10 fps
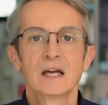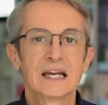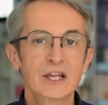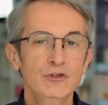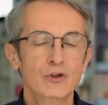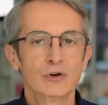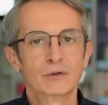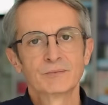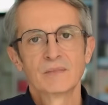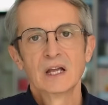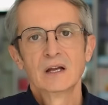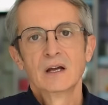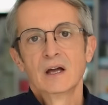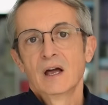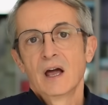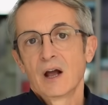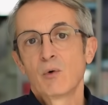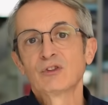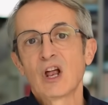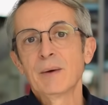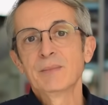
Quinto, en cuanto a la